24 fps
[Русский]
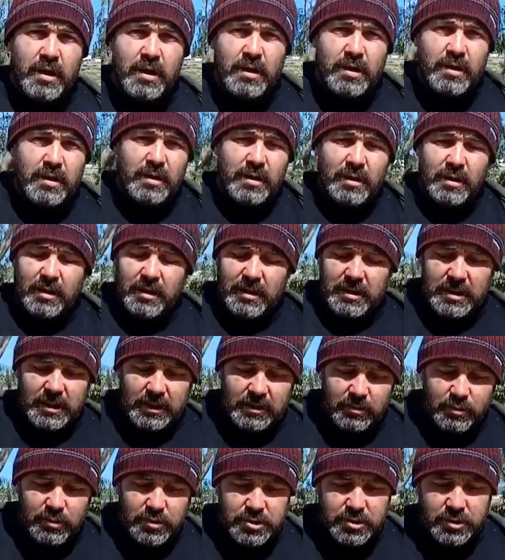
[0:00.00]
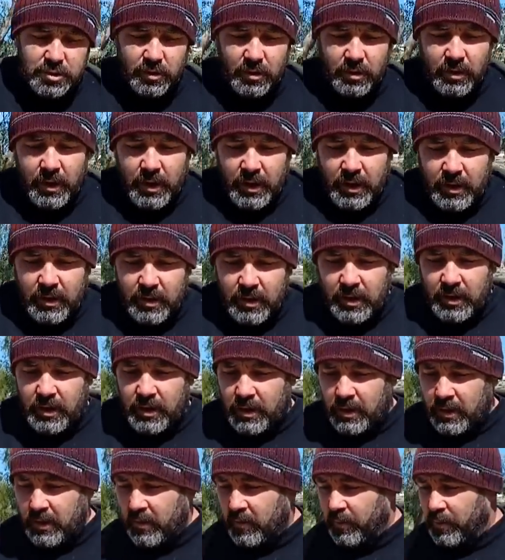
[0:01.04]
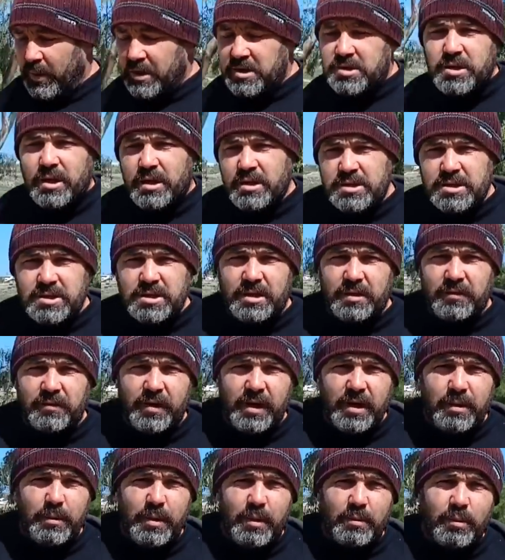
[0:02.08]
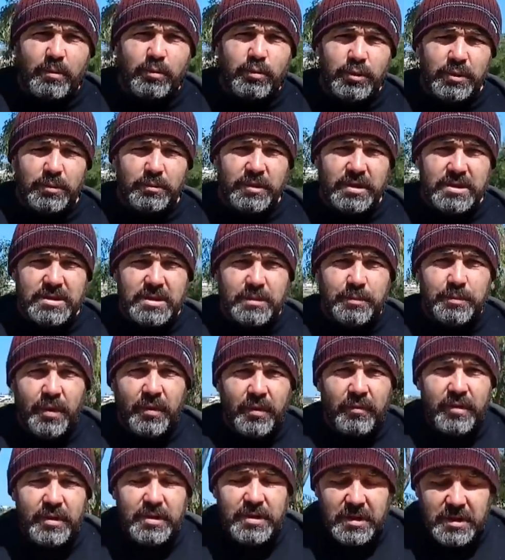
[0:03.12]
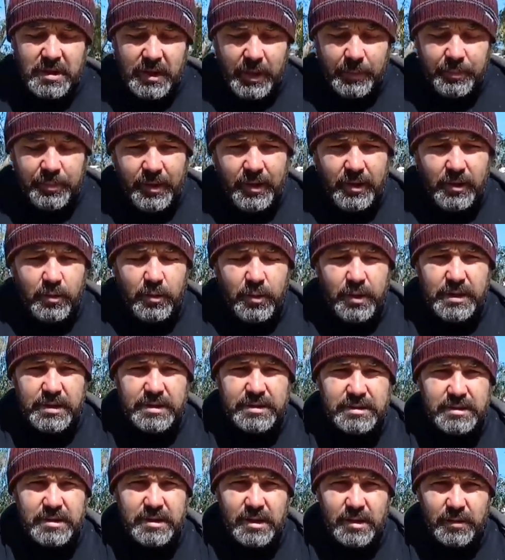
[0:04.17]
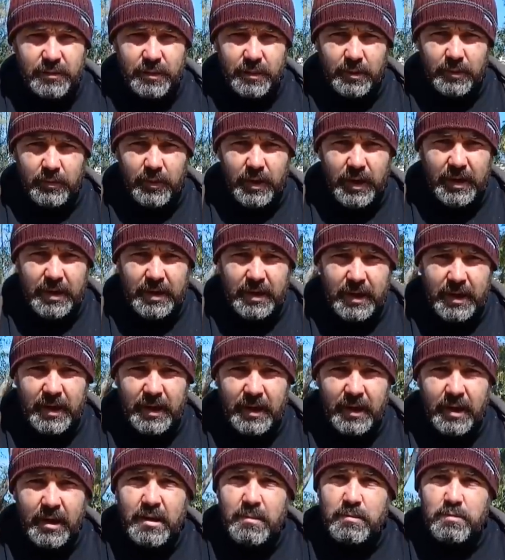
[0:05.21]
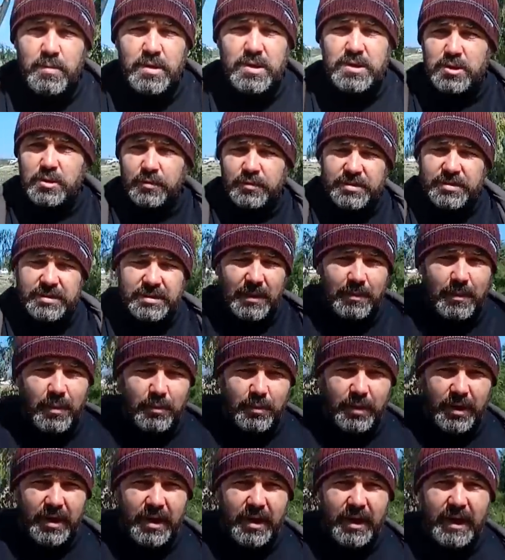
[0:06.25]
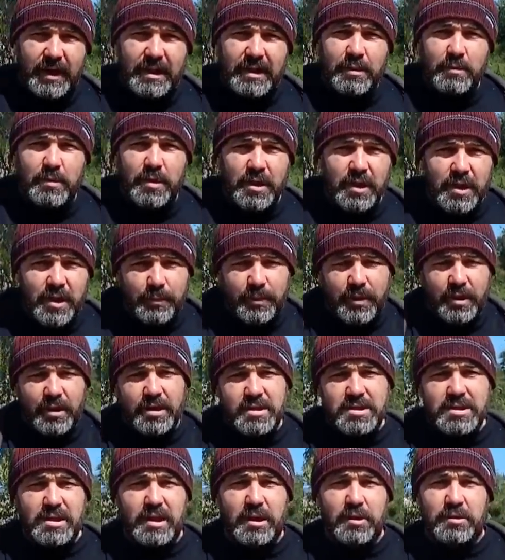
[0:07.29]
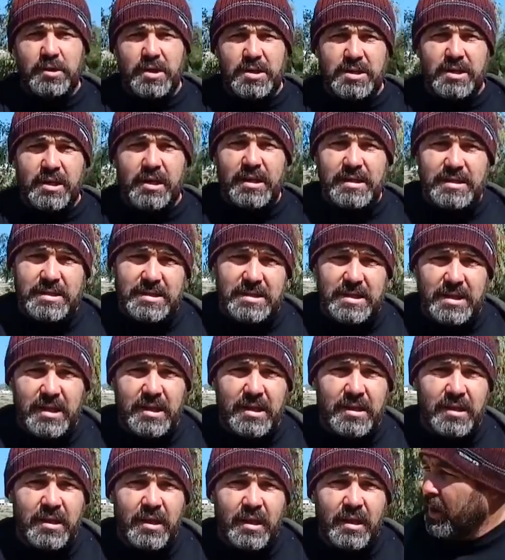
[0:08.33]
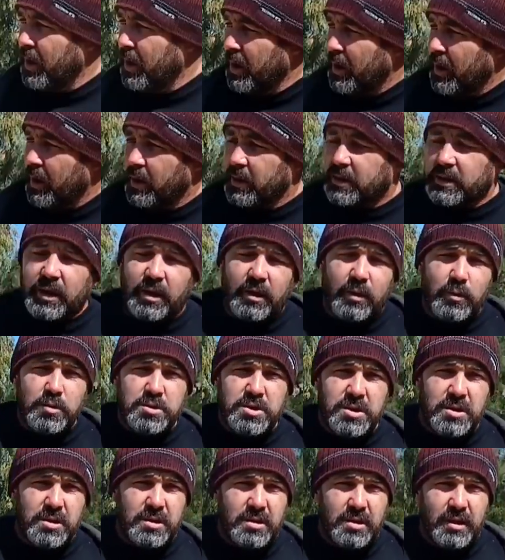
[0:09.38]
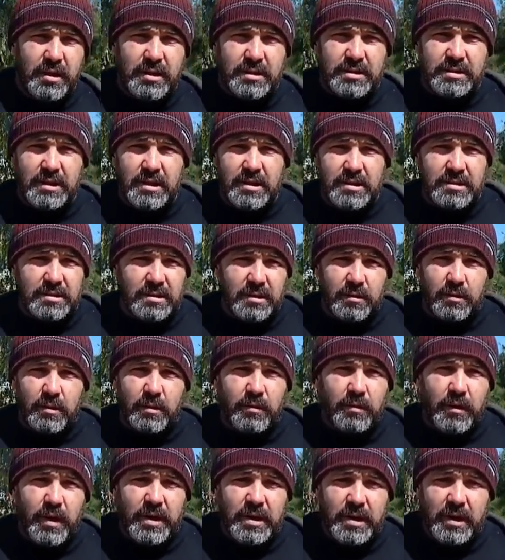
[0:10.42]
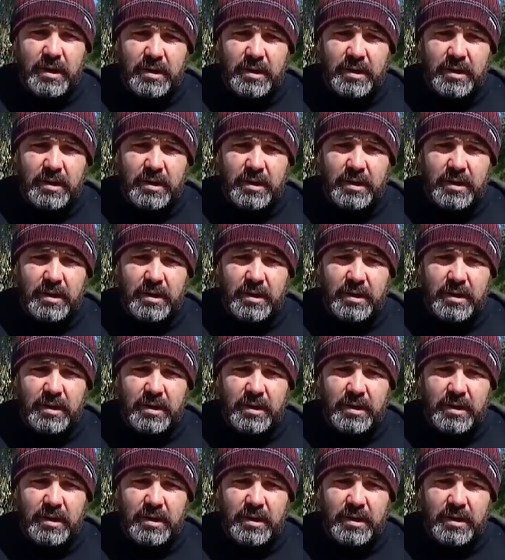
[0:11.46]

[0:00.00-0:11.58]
И я думаю, что э, в ближайшее время мы будем даже проводить определенные соревнования между всеми бригадами. Я приглашаю даже гостей. Это очень интересно, соревнования